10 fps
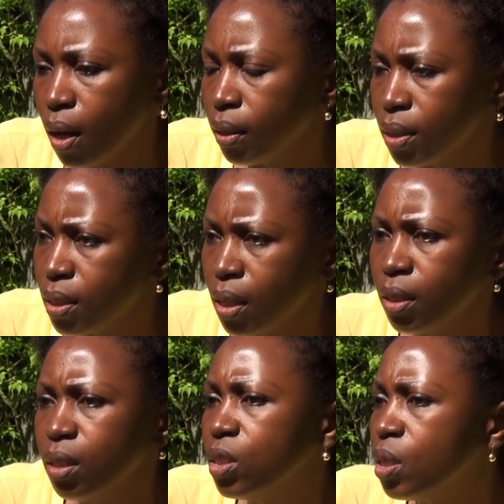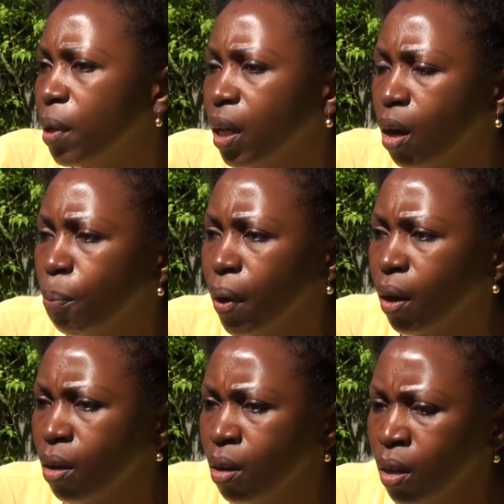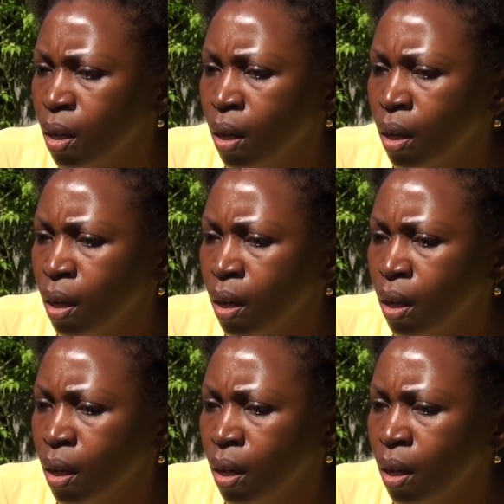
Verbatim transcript: à chez mes grands-parents.